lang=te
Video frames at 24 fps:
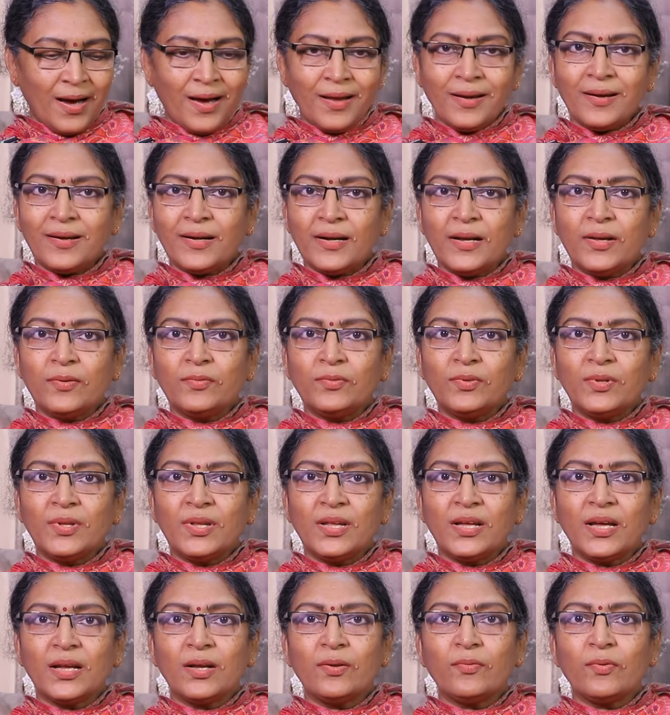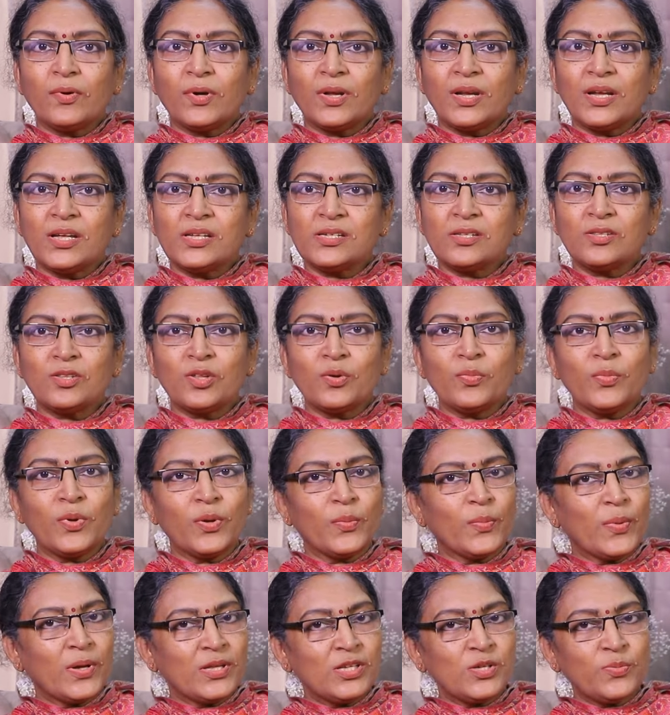ఆల్రెడీ ఉంది అనే ఒక రీజన్తో
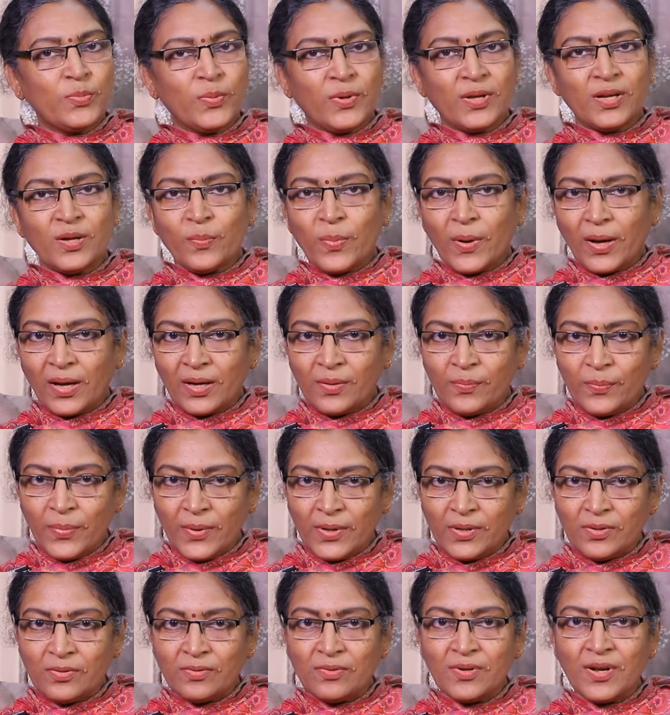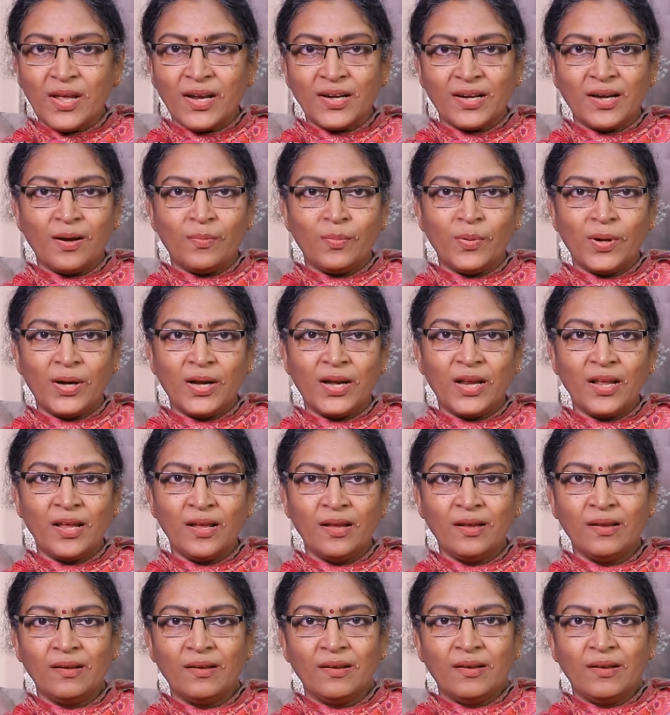మీరు మంచి పేరుని పక్కన పెడుతున్నారు కాబట్టి